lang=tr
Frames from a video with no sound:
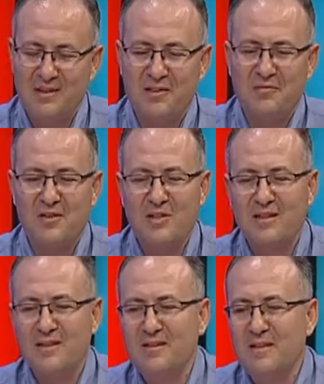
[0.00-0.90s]
latife
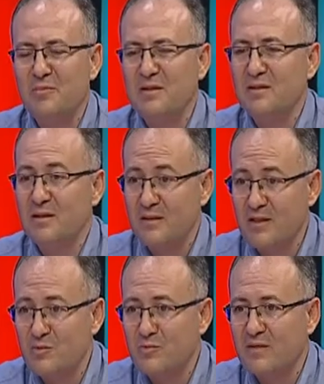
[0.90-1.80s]
şeklinde bir
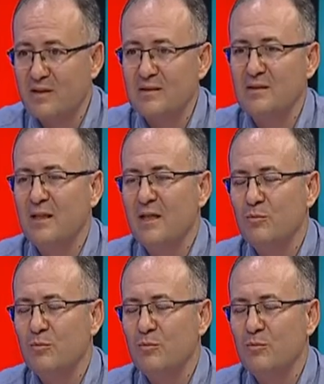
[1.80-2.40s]
yaklaşımı vardı.